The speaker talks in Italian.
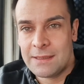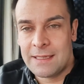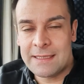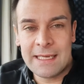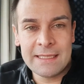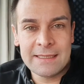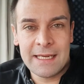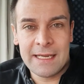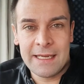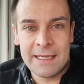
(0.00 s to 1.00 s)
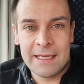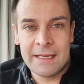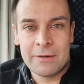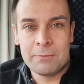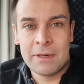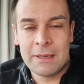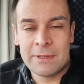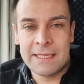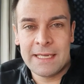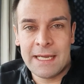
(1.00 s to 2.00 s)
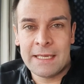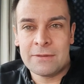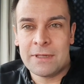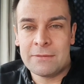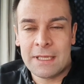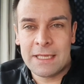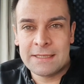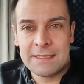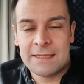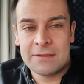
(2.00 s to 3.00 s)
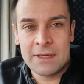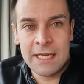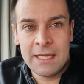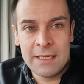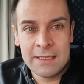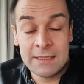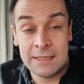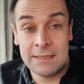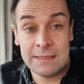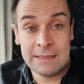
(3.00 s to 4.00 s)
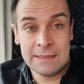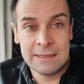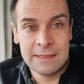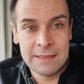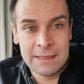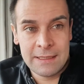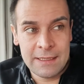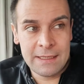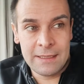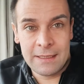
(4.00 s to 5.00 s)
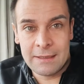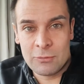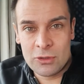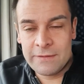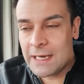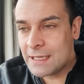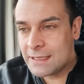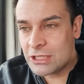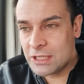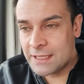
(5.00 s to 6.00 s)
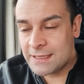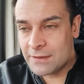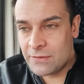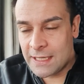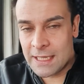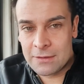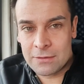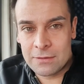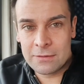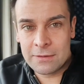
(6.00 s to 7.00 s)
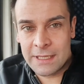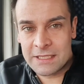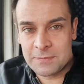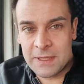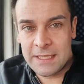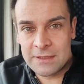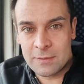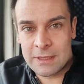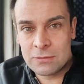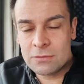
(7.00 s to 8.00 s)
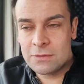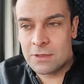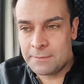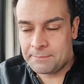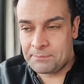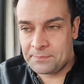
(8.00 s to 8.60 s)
L'Atalanta è una pari grado, è una delle sette sorelle, è motivata, c'ha il dente avvelenato con noi, Gasperini soprattutto.